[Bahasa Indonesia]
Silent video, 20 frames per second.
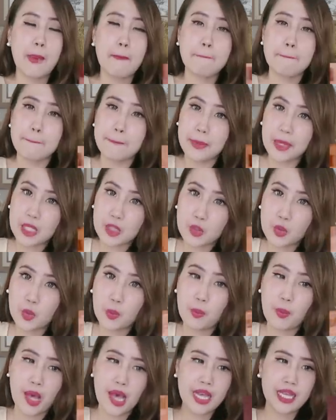yang
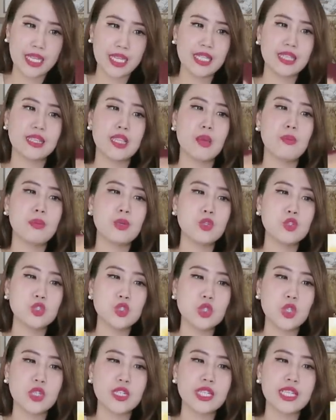penuh banget dan
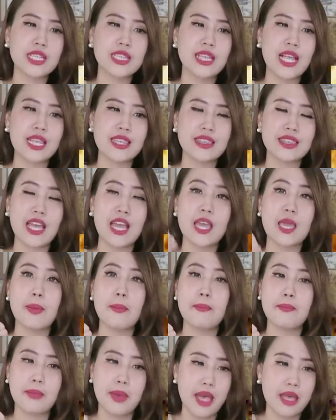meluncur di
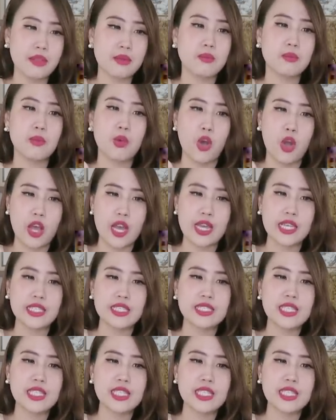lantai bad boy.